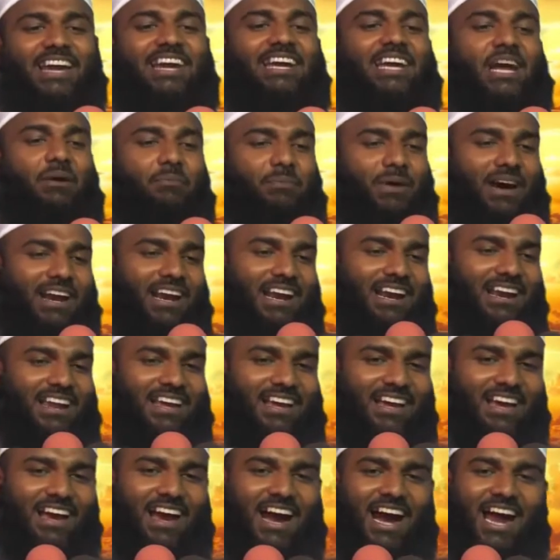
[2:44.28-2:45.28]
என்று கேட்பார்கள்
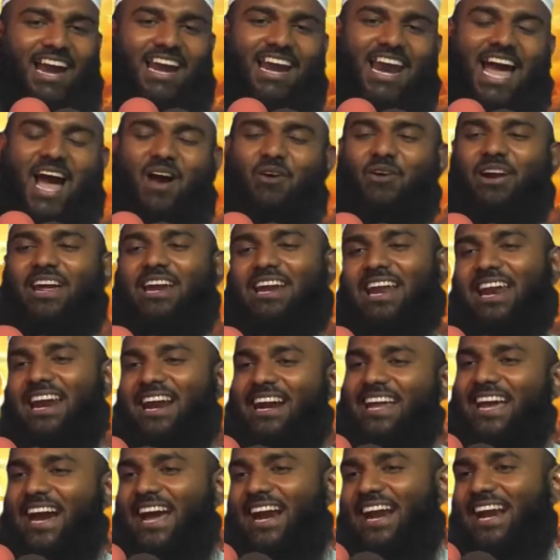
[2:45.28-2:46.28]
அல்லாஹுடைய
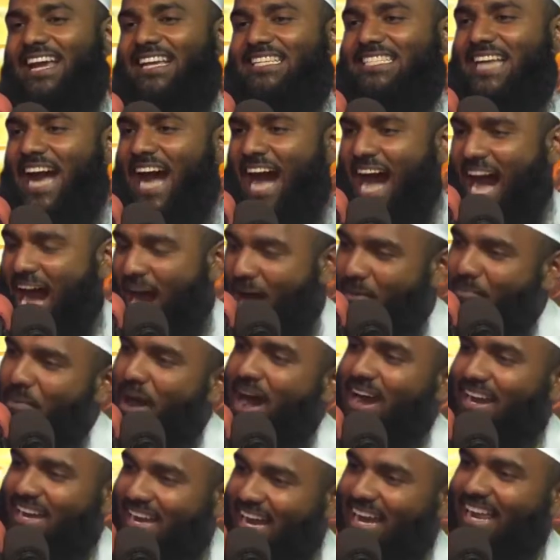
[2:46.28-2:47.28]
நல்லடியார்களே
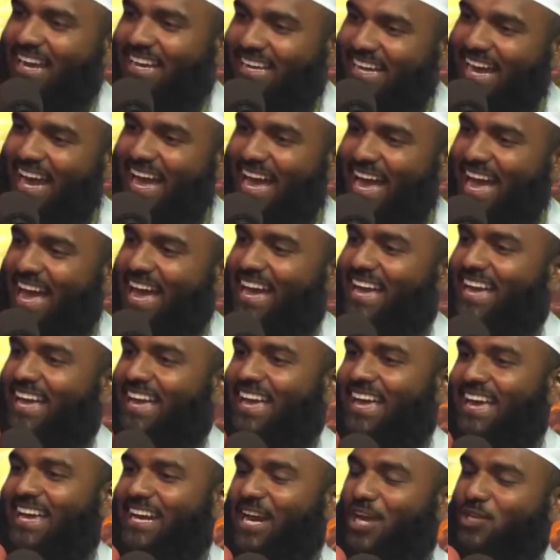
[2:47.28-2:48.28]
சஹாபாக்களுக்கே
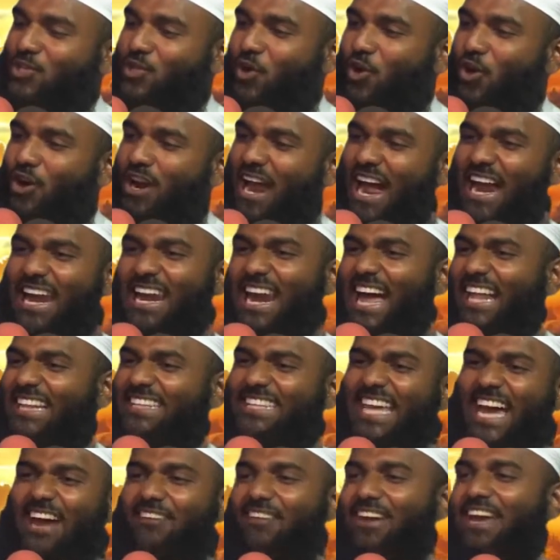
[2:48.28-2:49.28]
ரசூலுல்லா
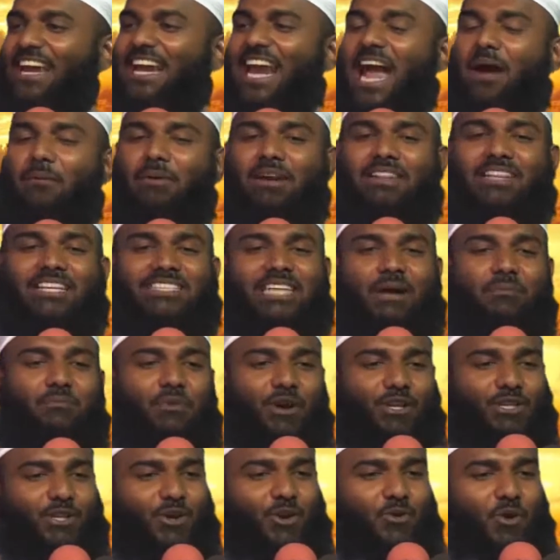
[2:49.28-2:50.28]
அல்லாஹ் தேவையில்லாமல் இந்த
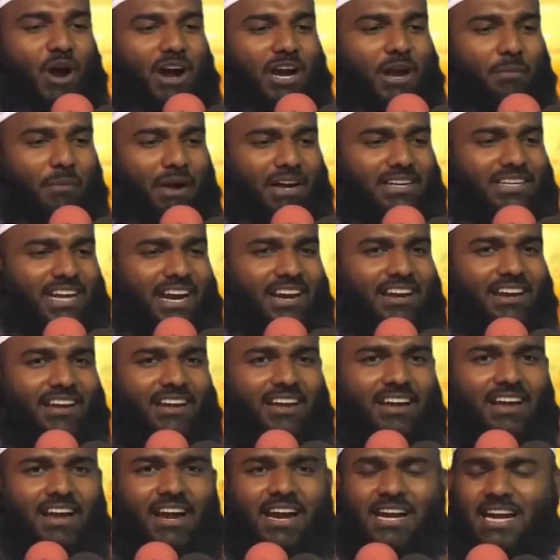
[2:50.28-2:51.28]
சம்பவத்தை உருவாக்க மாட்டான்
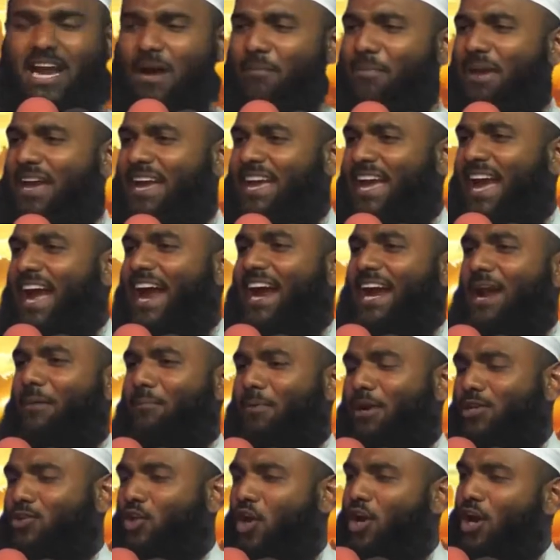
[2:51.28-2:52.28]
நபி ஏன்
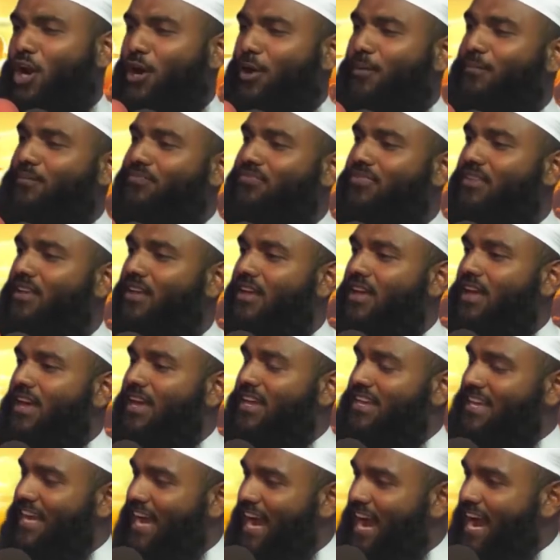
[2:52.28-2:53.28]
அப்படி சொல்லணும்
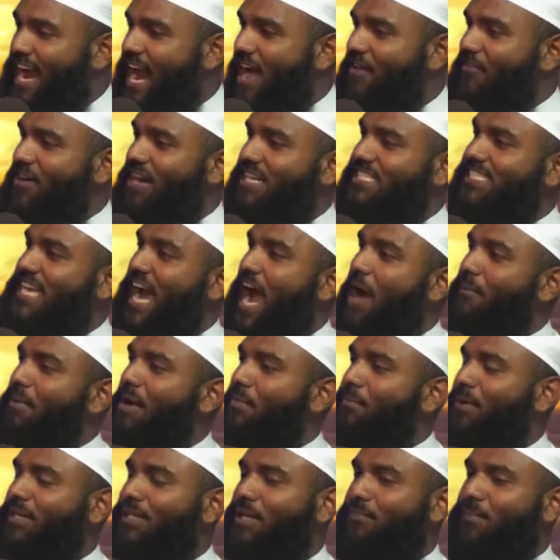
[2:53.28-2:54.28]
ஏன் அவர்
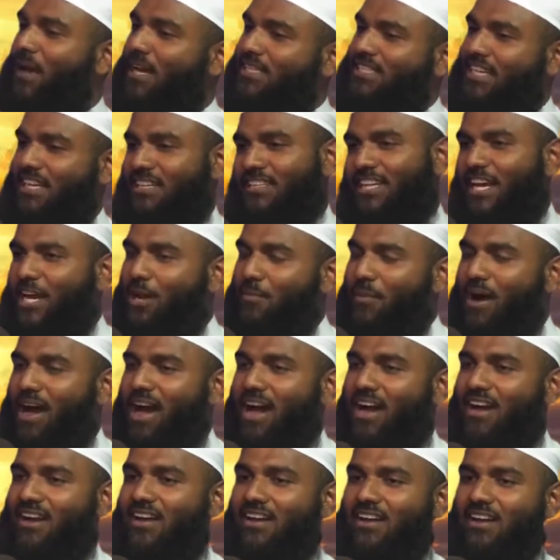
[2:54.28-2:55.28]
ஷாமை பற்றி பேசணும்
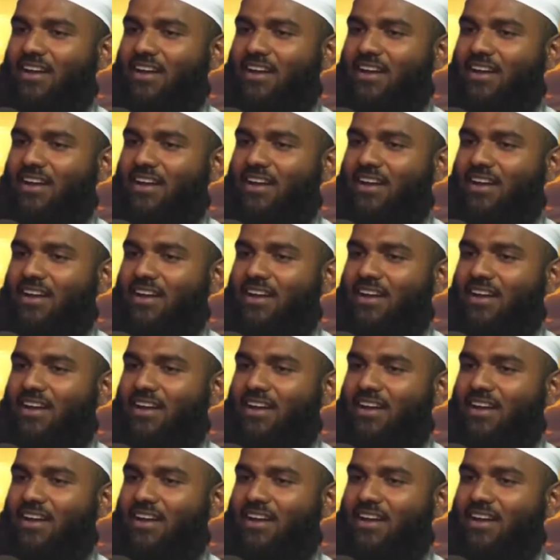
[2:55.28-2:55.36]
தெரியுமா